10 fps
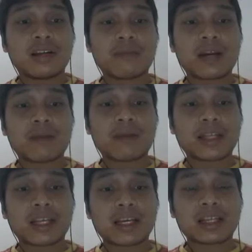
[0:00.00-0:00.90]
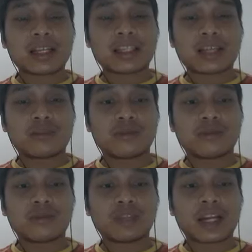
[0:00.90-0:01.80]
dia pendapatannya
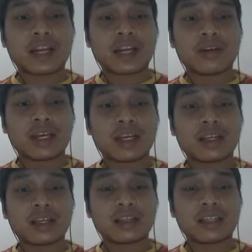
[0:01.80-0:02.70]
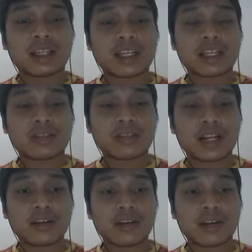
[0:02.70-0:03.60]
satu triliun nih, sekitar satu
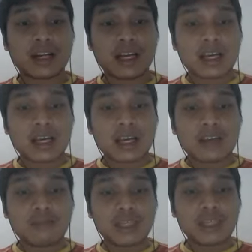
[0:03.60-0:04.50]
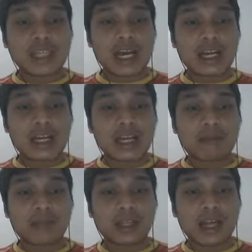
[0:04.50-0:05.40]
triliun itu bisa
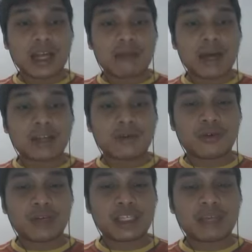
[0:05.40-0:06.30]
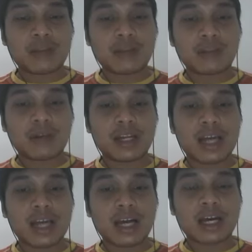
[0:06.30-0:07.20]
dapat laba atau rugi segmen itu ada
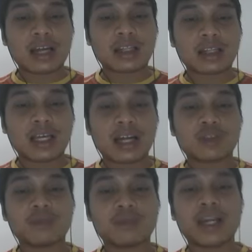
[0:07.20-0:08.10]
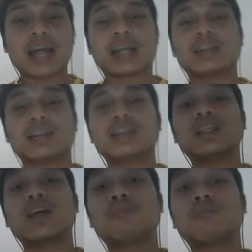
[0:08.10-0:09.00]
di angka 300 miliaran.
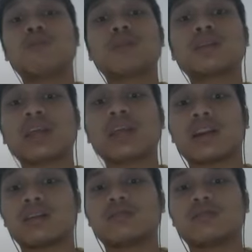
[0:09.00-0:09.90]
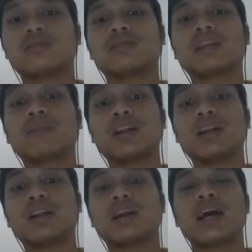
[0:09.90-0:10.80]
Jadi 30% segmen ini